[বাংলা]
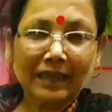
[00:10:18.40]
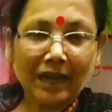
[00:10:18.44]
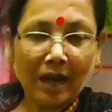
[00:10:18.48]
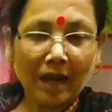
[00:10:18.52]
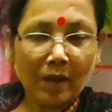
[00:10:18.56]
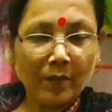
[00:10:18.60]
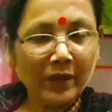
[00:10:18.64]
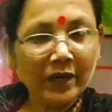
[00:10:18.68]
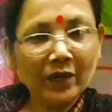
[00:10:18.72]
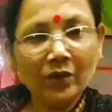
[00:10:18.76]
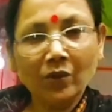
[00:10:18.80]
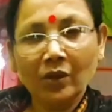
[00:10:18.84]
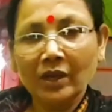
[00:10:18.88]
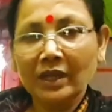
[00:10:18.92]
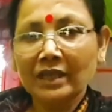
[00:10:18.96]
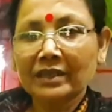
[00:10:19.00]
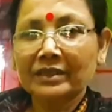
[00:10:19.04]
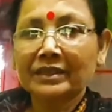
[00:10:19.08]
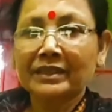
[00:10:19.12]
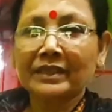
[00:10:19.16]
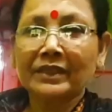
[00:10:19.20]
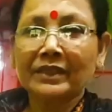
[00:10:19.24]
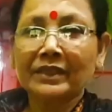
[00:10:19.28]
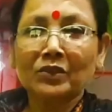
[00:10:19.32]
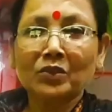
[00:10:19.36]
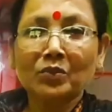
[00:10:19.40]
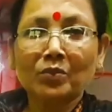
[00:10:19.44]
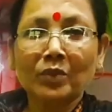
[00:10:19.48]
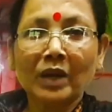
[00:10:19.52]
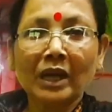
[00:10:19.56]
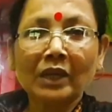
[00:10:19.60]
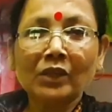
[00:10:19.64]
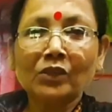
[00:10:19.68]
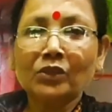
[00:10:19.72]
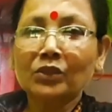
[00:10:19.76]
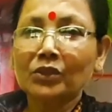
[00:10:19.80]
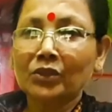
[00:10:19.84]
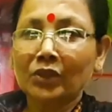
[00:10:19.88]
আমার গলা সেরকম
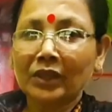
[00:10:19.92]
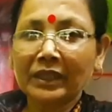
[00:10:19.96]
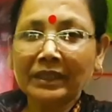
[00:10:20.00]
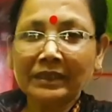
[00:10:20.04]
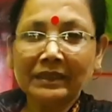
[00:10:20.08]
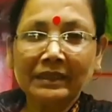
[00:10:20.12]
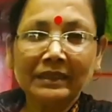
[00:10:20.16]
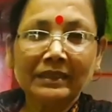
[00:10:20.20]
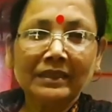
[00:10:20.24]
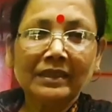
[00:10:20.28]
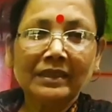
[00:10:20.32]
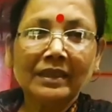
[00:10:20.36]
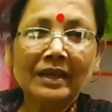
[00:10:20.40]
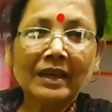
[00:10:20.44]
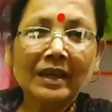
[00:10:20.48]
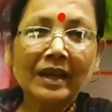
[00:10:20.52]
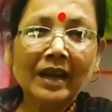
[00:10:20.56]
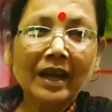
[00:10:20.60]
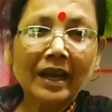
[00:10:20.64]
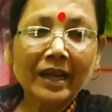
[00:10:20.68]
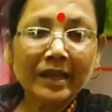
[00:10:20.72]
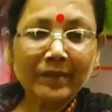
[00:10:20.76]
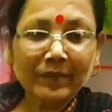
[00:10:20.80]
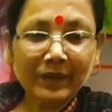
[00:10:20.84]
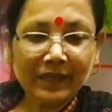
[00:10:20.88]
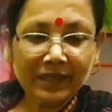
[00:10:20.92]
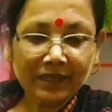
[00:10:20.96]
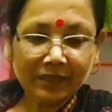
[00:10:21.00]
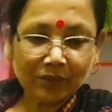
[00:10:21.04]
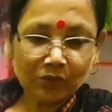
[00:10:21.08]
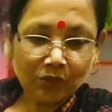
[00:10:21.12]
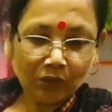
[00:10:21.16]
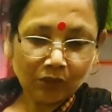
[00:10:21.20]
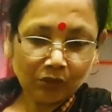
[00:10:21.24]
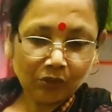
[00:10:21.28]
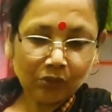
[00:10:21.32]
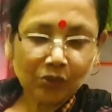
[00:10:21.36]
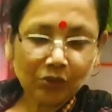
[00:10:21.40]
ভালোও নয় এবার একটু
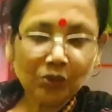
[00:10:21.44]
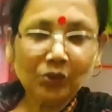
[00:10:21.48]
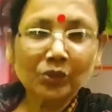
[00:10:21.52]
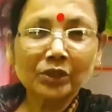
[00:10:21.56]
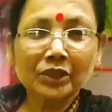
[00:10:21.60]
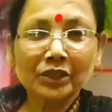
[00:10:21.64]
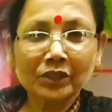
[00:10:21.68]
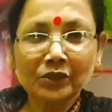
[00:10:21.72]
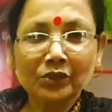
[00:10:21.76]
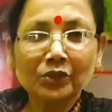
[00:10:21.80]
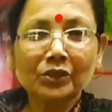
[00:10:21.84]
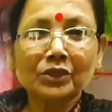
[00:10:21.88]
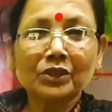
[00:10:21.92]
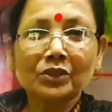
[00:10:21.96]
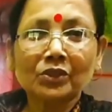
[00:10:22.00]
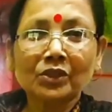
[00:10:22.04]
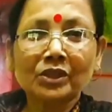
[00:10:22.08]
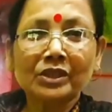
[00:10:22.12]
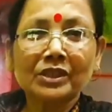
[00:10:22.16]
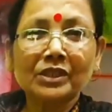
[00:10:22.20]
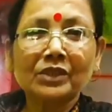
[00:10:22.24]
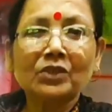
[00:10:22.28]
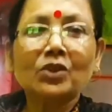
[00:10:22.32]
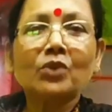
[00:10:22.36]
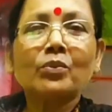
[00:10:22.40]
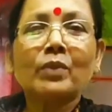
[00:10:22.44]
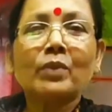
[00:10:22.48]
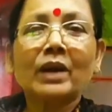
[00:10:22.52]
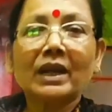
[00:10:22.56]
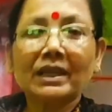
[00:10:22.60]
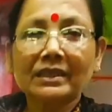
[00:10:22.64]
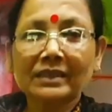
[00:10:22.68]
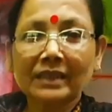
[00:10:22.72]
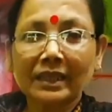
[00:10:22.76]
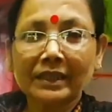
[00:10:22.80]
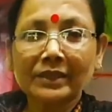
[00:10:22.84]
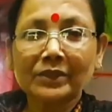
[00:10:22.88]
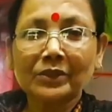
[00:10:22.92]
হয়তো সর্দি টর্দি হয়েছিল বা
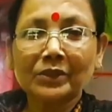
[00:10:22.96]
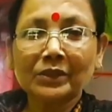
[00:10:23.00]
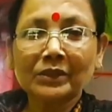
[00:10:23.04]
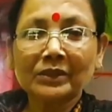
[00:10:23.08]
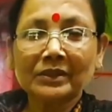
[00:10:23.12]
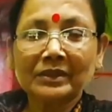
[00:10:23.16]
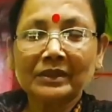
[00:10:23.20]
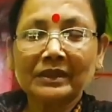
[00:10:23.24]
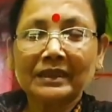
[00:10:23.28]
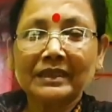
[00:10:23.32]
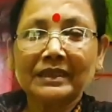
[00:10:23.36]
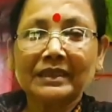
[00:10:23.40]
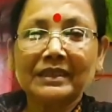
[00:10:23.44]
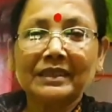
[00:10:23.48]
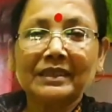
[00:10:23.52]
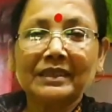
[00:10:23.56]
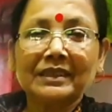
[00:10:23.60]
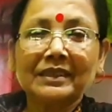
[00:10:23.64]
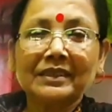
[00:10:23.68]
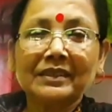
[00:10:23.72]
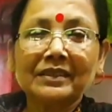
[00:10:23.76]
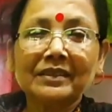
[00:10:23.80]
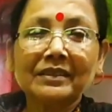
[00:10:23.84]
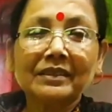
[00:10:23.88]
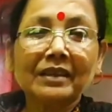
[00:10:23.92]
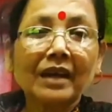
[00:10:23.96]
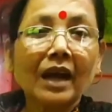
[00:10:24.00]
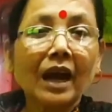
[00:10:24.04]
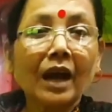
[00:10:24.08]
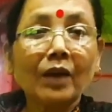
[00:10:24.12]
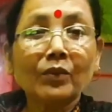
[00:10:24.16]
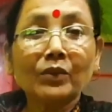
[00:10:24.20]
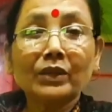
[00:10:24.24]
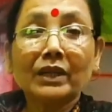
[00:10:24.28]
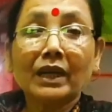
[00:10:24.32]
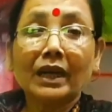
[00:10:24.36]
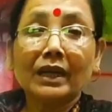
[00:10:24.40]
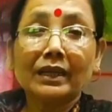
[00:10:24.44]
যাই হোক
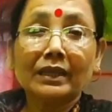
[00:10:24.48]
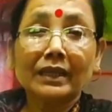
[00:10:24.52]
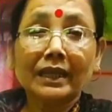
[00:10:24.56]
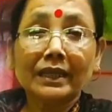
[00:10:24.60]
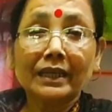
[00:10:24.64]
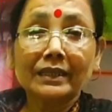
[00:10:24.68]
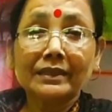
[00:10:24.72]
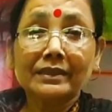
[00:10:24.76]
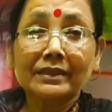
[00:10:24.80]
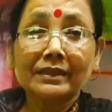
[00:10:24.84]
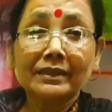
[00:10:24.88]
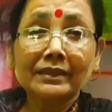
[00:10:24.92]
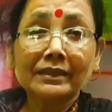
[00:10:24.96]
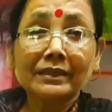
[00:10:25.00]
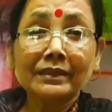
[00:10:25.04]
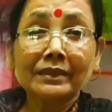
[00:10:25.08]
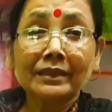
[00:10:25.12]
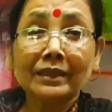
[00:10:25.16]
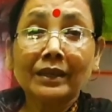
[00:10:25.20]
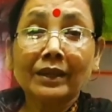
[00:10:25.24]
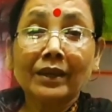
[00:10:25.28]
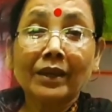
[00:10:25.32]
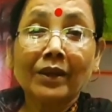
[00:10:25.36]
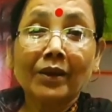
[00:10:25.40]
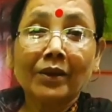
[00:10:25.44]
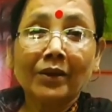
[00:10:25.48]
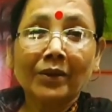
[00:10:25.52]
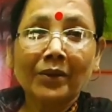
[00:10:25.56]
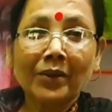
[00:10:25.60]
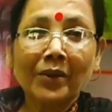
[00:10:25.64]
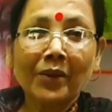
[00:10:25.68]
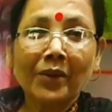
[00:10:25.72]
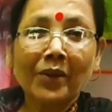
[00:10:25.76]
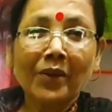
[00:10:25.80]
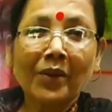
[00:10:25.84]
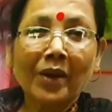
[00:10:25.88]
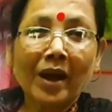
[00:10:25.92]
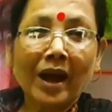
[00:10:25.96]
আমি গান গাইছি
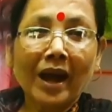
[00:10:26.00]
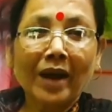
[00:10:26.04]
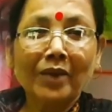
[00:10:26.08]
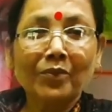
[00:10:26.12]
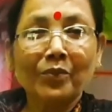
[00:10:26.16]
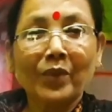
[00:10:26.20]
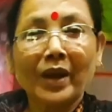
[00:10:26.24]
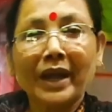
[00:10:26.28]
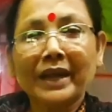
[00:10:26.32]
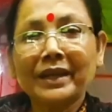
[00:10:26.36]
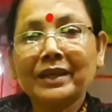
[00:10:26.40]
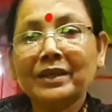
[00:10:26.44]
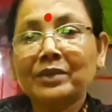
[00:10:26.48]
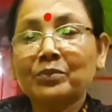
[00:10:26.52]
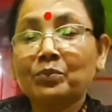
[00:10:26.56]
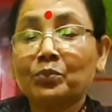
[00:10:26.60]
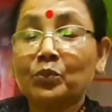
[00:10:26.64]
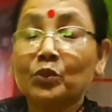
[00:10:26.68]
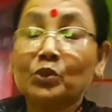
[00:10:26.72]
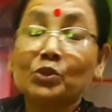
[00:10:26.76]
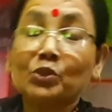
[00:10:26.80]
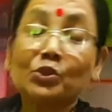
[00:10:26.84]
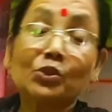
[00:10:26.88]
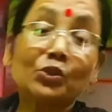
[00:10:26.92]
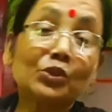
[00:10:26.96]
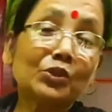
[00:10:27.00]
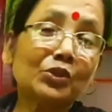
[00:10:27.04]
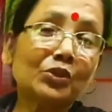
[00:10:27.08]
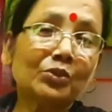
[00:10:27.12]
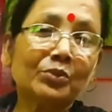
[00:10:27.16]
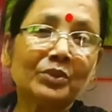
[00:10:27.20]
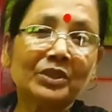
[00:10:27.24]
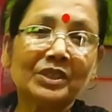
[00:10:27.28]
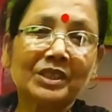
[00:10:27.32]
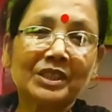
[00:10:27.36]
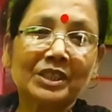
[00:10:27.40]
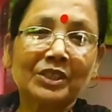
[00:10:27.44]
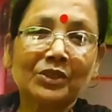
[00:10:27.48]
আর বাইরে প্রচণ্ড
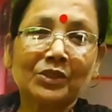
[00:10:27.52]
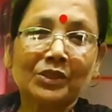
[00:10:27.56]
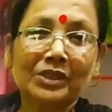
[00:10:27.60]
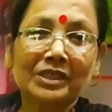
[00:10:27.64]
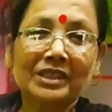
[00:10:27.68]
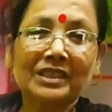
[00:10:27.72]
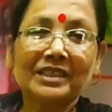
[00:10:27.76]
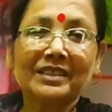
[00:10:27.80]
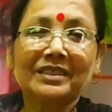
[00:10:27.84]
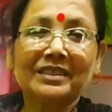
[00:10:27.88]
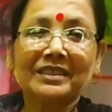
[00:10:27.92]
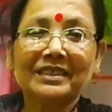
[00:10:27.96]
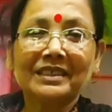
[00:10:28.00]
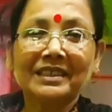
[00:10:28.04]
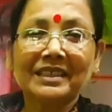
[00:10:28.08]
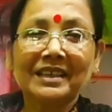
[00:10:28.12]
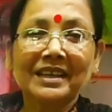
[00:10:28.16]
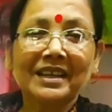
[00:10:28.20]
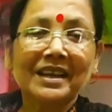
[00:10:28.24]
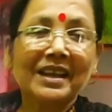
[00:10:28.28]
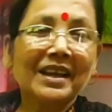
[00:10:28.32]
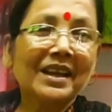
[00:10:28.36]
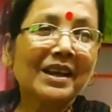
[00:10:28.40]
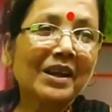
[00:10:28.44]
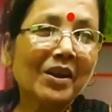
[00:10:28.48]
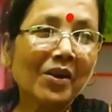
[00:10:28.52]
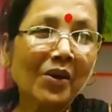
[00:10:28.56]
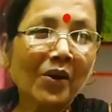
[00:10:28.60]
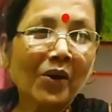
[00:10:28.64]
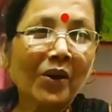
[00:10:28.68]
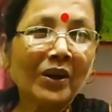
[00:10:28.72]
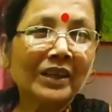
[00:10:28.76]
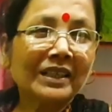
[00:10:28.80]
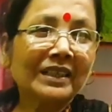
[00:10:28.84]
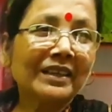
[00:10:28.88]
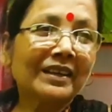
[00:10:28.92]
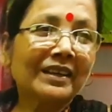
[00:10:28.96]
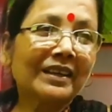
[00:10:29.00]
বৃষ্টি হচ্ছে
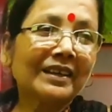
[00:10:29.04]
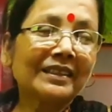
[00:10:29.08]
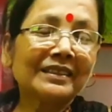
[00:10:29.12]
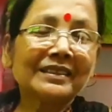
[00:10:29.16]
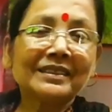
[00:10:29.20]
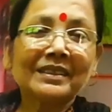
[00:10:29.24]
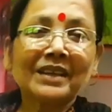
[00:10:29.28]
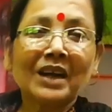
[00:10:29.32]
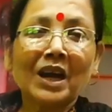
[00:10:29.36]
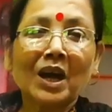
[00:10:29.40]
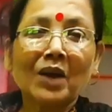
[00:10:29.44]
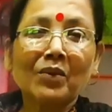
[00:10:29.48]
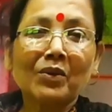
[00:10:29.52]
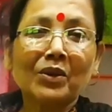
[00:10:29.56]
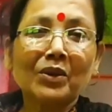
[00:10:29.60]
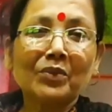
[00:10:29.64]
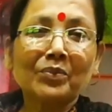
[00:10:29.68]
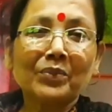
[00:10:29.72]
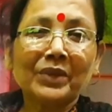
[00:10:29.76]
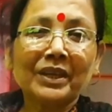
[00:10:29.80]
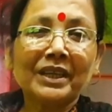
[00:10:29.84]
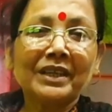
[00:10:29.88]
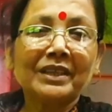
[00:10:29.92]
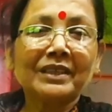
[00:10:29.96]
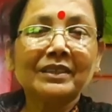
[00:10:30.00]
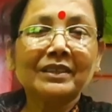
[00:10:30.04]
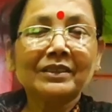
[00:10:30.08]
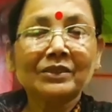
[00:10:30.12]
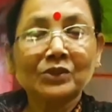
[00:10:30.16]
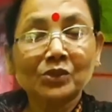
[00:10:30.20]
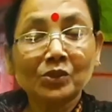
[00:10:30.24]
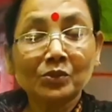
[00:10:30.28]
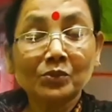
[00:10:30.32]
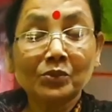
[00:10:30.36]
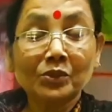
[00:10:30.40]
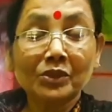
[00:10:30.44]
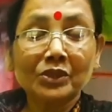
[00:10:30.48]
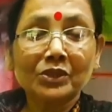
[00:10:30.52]
হঠাৎ আমার মেয়ে
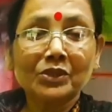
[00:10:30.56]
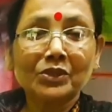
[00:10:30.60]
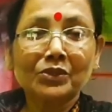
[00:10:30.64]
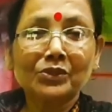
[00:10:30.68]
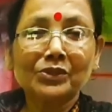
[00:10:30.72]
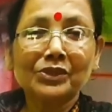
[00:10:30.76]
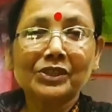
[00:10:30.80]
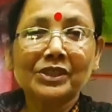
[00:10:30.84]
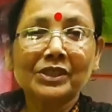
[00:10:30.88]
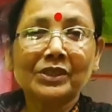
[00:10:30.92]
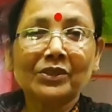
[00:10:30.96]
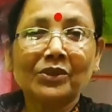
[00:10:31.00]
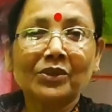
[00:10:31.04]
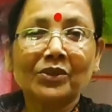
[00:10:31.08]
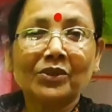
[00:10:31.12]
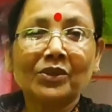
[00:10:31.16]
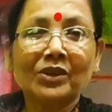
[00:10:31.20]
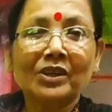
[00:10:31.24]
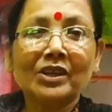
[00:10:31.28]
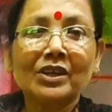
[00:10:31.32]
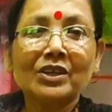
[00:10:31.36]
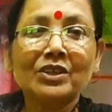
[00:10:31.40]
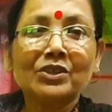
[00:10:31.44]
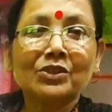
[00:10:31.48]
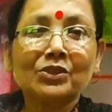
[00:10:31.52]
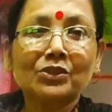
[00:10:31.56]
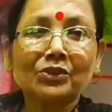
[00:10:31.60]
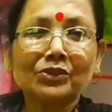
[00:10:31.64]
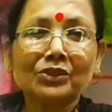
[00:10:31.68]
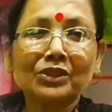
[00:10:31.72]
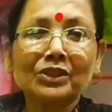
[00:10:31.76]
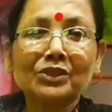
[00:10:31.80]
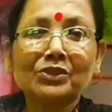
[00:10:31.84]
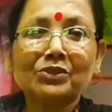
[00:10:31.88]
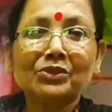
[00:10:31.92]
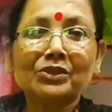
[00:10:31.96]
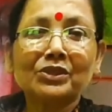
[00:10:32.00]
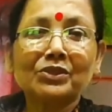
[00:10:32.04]
চুপ করে শুনছিল শুনতে
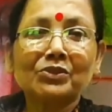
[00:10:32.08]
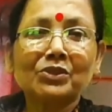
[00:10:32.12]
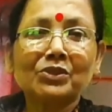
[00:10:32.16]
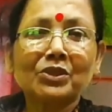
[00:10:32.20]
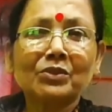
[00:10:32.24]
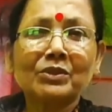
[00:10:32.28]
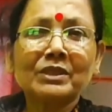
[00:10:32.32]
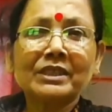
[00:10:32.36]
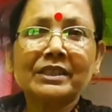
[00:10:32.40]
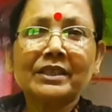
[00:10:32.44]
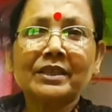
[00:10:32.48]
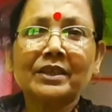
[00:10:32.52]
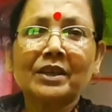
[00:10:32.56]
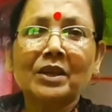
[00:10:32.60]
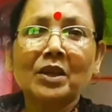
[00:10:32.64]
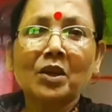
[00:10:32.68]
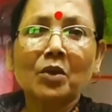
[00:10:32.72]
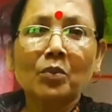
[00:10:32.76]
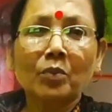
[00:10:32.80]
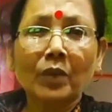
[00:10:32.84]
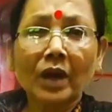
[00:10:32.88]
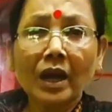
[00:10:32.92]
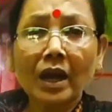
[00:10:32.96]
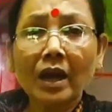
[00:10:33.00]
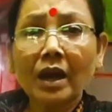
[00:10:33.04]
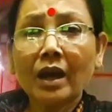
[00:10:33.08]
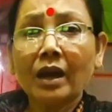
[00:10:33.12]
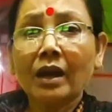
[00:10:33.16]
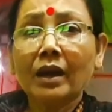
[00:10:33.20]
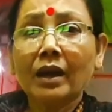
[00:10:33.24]
শুনতে উঠে বলছে মা